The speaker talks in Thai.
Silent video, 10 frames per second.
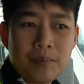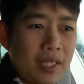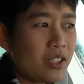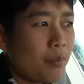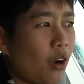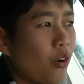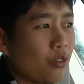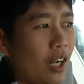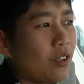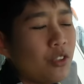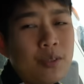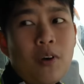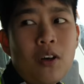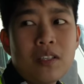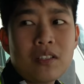เป็นเฉพาะของทรัคโดยเฉ
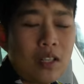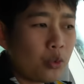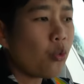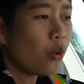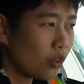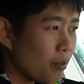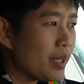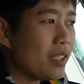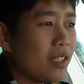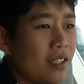พาะเลยแล้วทุกคนต้องมี